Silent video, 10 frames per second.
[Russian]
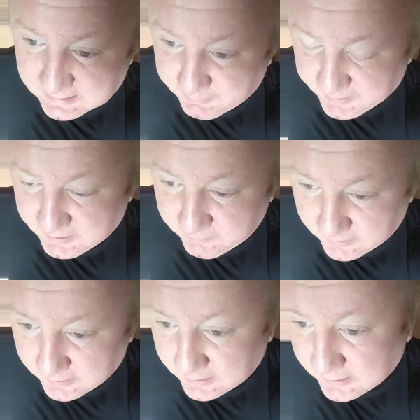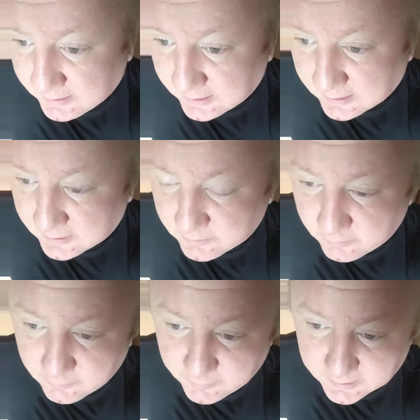предъявили
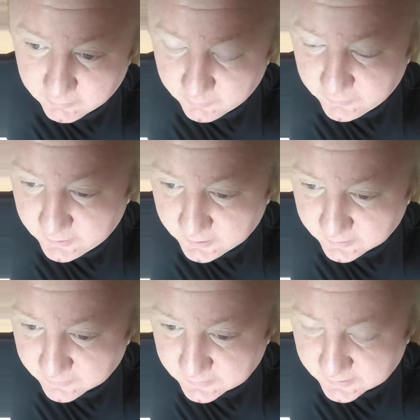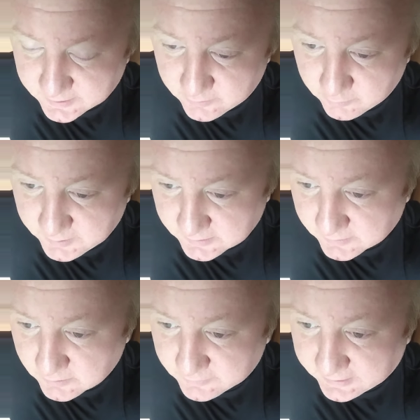Анатолию Быкову обвинение в совершении убийства,
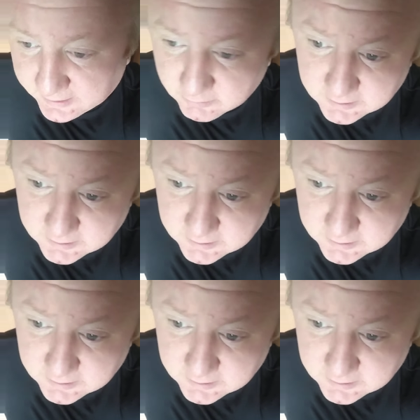102 ну